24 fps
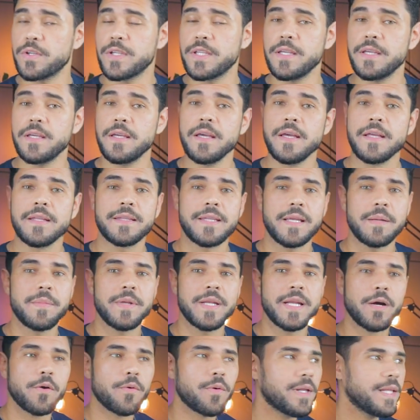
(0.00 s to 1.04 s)
que
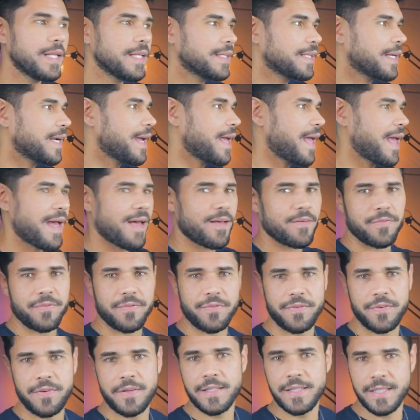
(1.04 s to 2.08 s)
termina com a letra
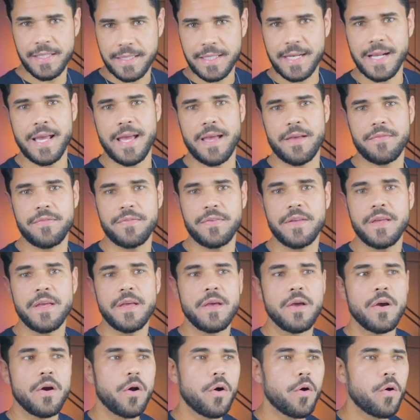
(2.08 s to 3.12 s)
F, letra F,
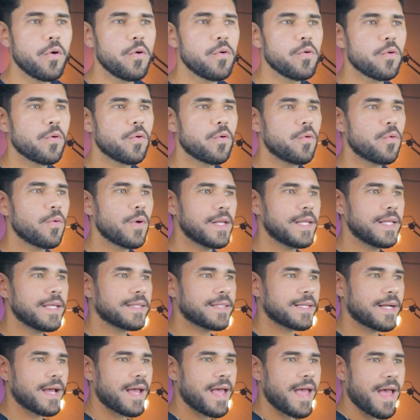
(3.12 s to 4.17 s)
ou com a
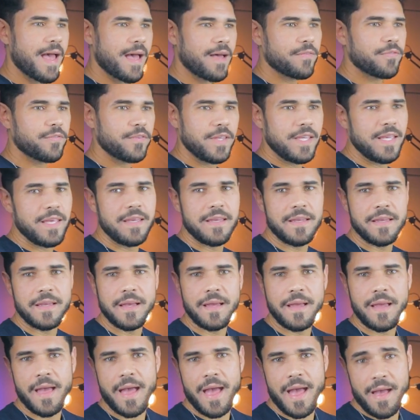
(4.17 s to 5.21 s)
letra FI,
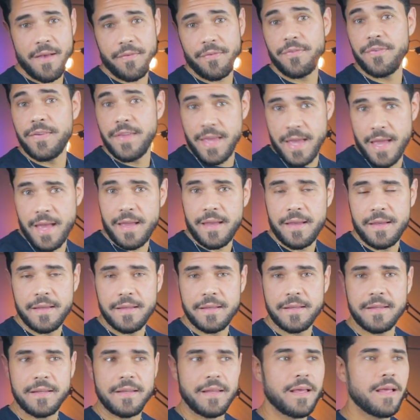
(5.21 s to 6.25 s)
FE,
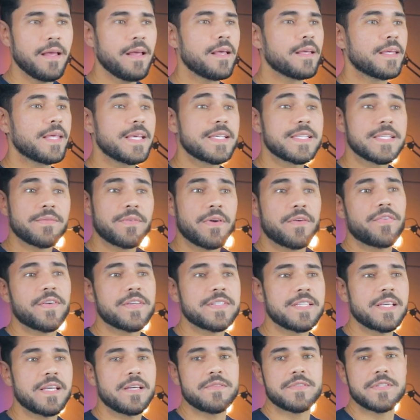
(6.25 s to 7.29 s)
né? O que, que você vai
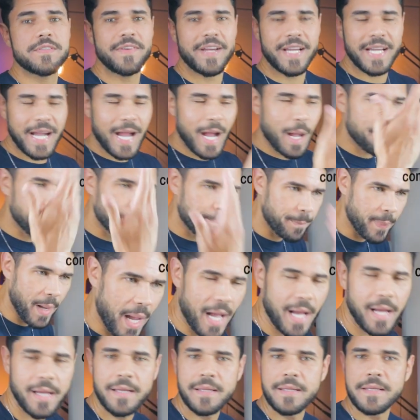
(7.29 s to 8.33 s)
fazer? Você vai
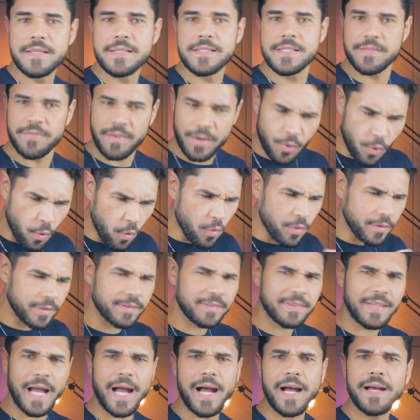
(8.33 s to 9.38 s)
capar, você vai
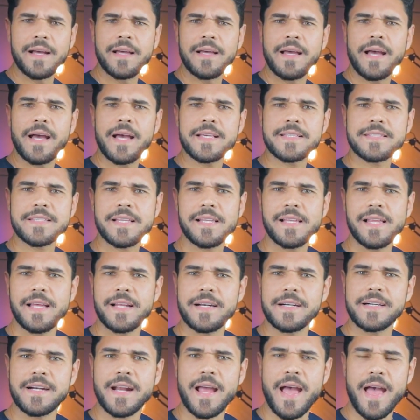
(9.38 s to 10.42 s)
cortar essa
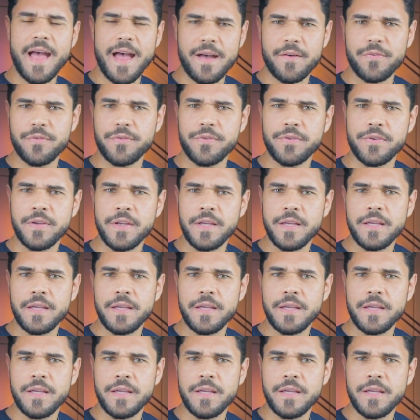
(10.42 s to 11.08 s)
letter F